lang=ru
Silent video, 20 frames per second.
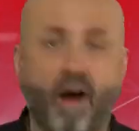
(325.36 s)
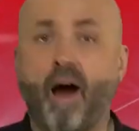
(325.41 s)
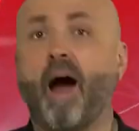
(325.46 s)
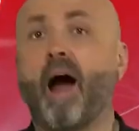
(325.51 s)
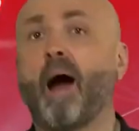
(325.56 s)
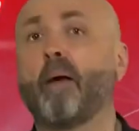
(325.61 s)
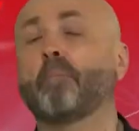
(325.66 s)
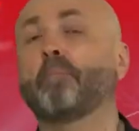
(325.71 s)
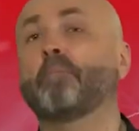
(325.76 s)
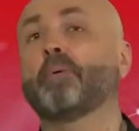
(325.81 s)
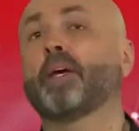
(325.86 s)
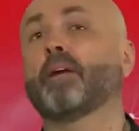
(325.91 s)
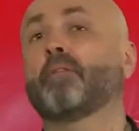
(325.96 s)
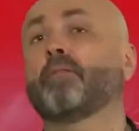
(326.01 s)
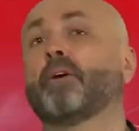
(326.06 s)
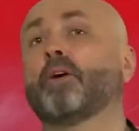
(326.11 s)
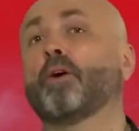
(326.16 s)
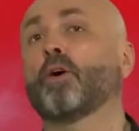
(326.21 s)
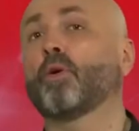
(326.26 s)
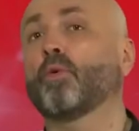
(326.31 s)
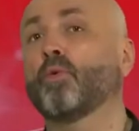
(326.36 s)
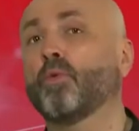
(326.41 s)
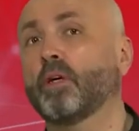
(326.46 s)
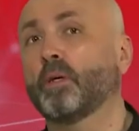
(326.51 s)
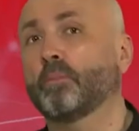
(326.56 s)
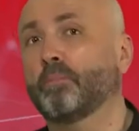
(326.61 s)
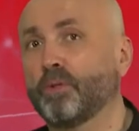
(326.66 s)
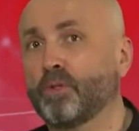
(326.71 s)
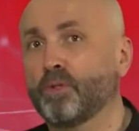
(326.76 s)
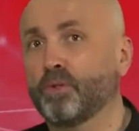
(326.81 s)
А первой
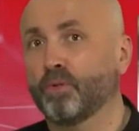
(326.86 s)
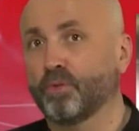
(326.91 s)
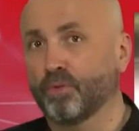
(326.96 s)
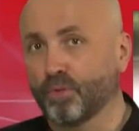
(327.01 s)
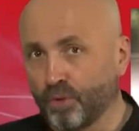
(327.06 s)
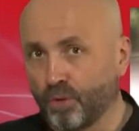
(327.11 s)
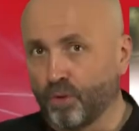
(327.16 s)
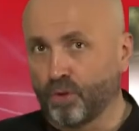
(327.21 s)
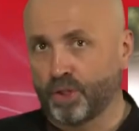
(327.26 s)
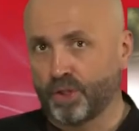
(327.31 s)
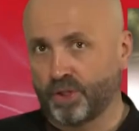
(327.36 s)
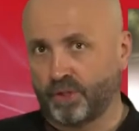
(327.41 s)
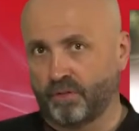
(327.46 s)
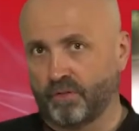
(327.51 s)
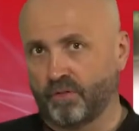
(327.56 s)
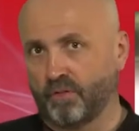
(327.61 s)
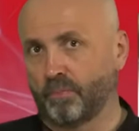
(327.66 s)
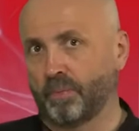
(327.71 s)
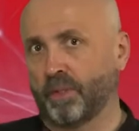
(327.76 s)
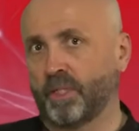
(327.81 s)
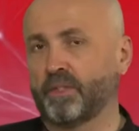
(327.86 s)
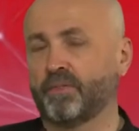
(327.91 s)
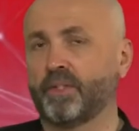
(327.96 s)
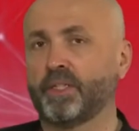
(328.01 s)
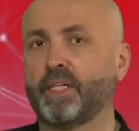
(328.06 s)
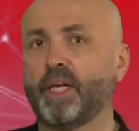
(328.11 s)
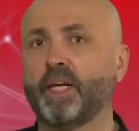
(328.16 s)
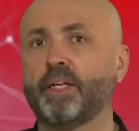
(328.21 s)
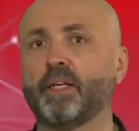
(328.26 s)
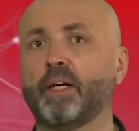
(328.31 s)
рукописью художественного
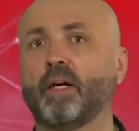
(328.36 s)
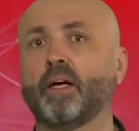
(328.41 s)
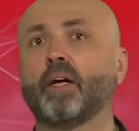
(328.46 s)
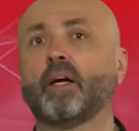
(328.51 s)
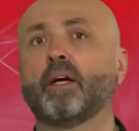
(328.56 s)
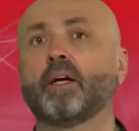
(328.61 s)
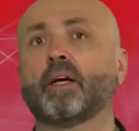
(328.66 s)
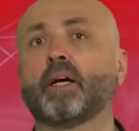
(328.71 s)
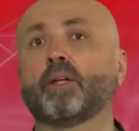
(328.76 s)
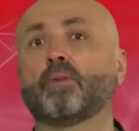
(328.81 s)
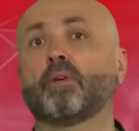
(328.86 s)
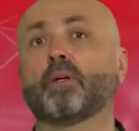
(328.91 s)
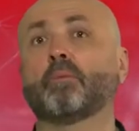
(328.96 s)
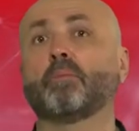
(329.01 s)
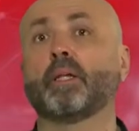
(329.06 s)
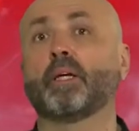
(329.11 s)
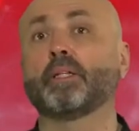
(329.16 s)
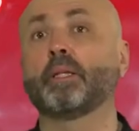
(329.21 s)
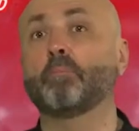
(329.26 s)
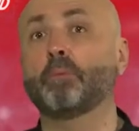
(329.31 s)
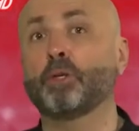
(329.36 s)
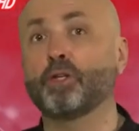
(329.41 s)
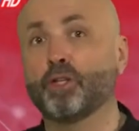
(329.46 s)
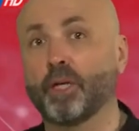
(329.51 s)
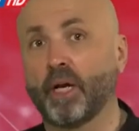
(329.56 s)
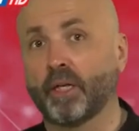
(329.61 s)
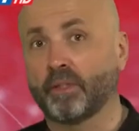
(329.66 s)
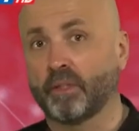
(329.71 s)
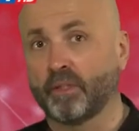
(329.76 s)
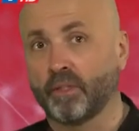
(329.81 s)
произведения, которая была
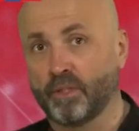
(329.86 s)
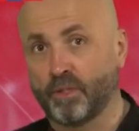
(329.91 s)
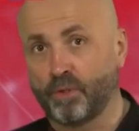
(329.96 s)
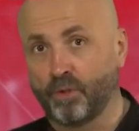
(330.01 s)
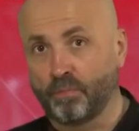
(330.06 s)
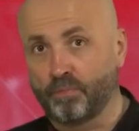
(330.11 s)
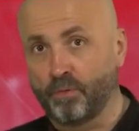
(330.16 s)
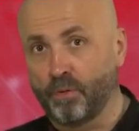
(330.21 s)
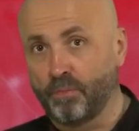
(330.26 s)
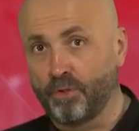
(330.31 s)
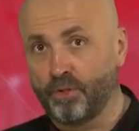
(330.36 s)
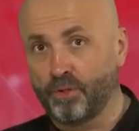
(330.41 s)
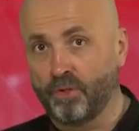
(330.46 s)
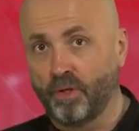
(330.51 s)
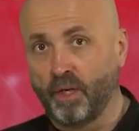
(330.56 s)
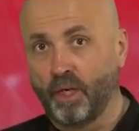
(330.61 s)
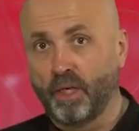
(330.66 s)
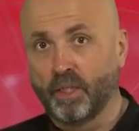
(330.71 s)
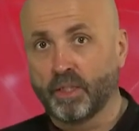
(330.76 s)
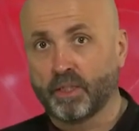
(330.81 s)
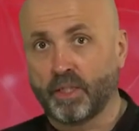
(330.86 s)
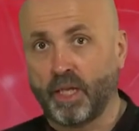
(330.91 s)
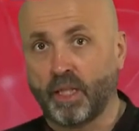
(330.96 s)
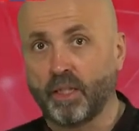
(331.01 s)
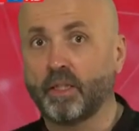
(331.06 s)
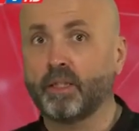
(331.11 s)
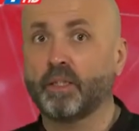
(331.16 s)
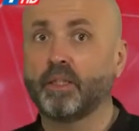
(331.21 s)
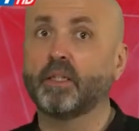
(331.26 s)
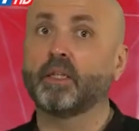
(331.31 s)
напечатана с ее помощью,
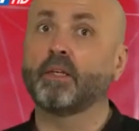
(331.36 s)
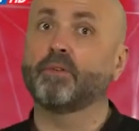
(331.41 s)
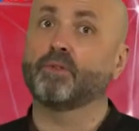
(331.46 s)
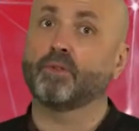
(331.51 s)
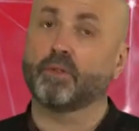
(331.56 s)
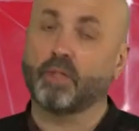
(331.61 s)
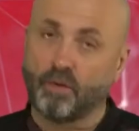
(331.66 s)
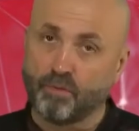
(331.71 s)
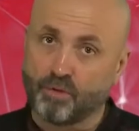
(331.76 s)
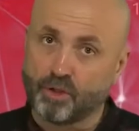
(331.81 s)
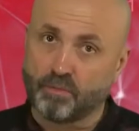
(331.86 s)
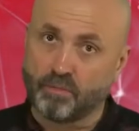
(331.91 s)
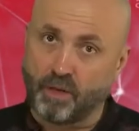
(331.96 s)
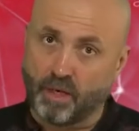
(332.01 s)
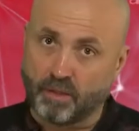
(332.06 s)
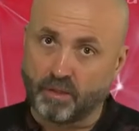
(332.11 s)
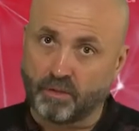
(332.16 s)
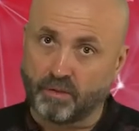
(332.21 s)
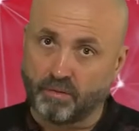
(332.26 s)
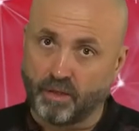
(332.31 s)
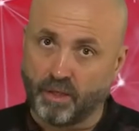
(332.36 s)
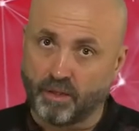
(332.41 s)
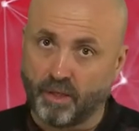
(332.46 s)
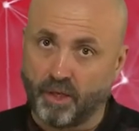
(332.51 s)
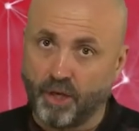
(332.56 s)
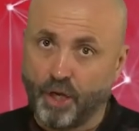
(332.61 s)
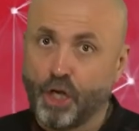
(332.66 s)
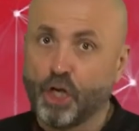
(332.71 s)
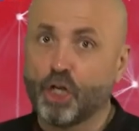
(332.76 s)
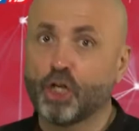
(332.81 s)
стала книга все того же Марка
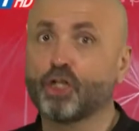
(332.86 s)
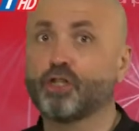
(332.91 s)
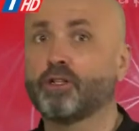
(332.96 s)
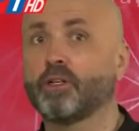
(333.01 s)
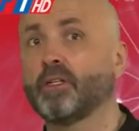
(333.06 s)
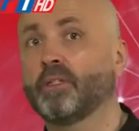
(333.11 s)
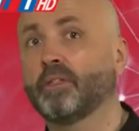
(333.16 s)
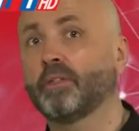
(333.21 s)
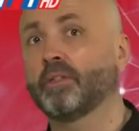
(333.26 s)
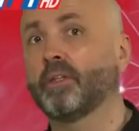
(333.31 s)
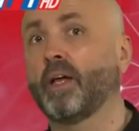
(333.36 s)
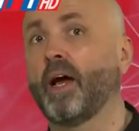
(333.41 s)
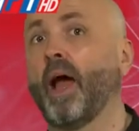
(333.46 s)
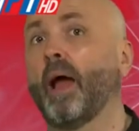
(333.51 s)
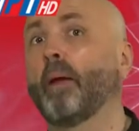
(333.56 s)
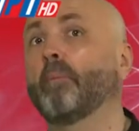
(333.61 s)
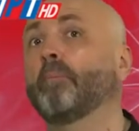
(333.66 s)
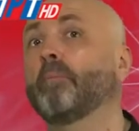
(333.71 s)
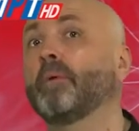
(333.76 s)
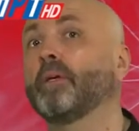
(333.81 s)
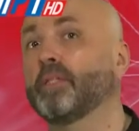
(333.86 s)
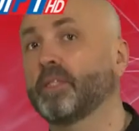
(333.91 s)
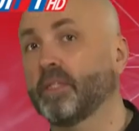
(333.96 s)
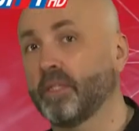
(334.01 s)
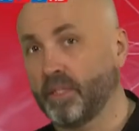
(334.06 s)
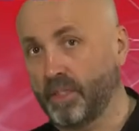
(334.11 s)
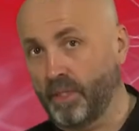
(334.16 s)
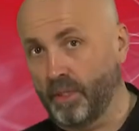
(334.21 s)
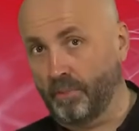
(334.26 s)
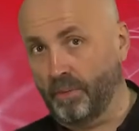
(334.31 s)
Твена «Жизнь на
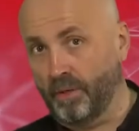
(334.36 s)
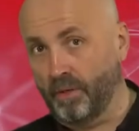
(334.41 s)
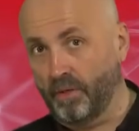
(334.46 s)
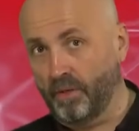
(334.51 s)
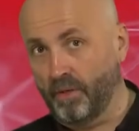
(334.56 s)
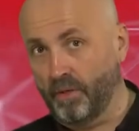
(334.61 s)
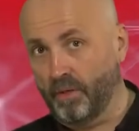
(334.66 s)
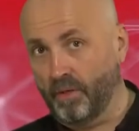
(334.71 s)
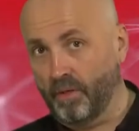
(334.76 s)
Миссисипи».